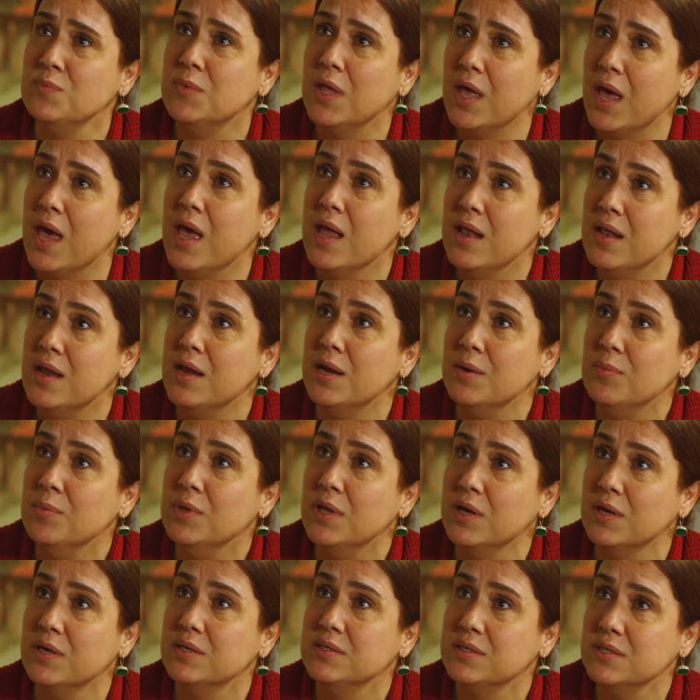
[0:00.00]
فجأة لقيها
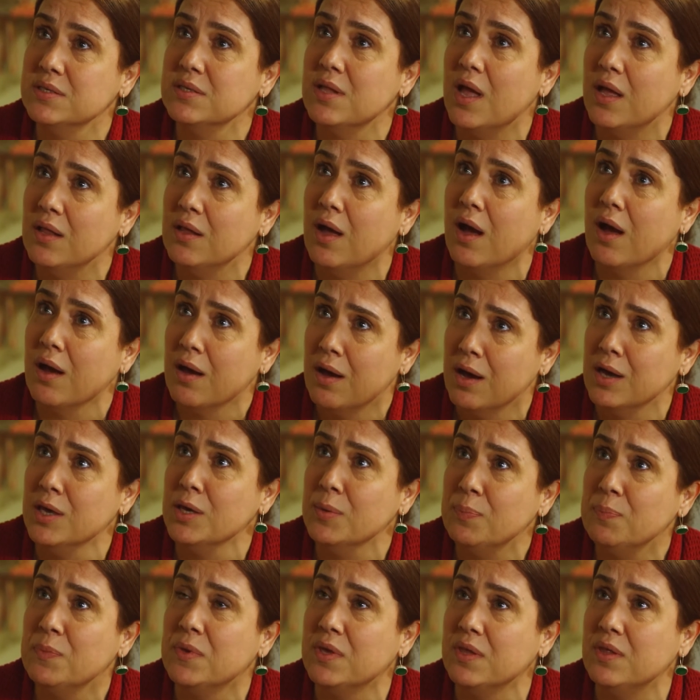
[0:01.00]
عم بتبعد عني
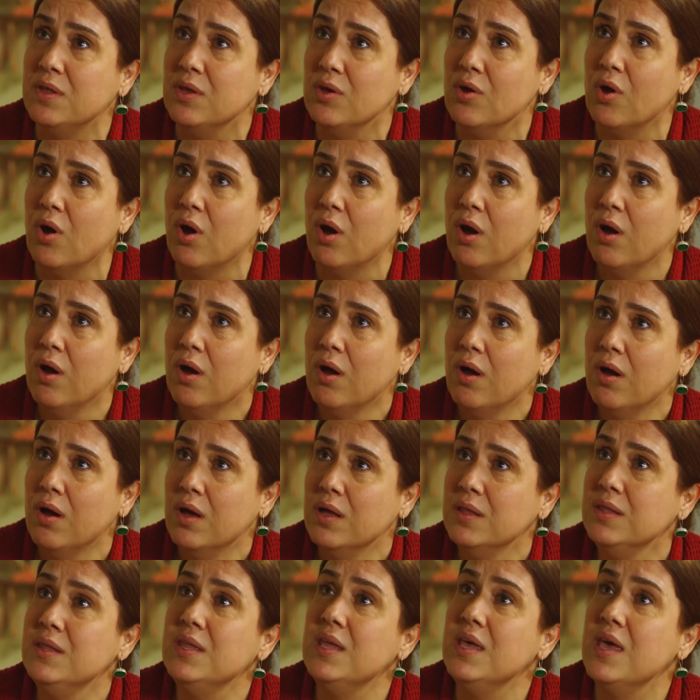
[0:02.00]
الغرب ياخدوها
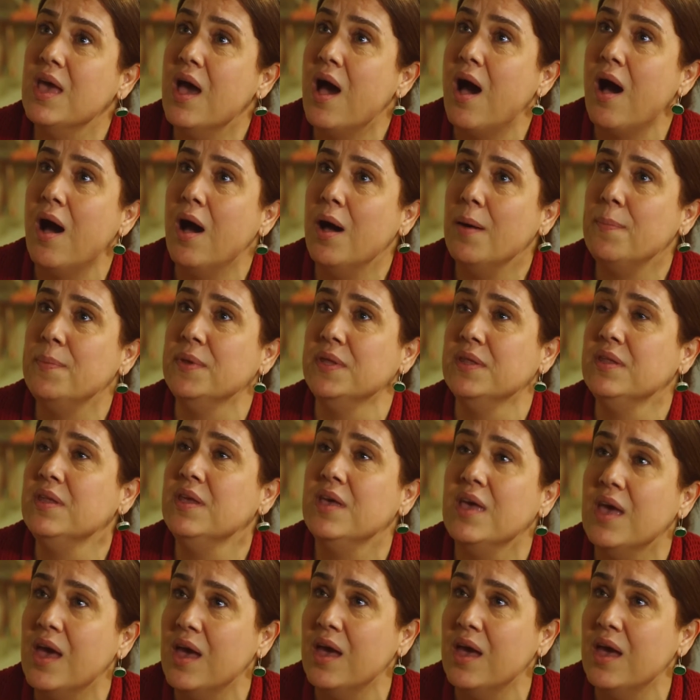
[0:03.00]
ليش يا فايز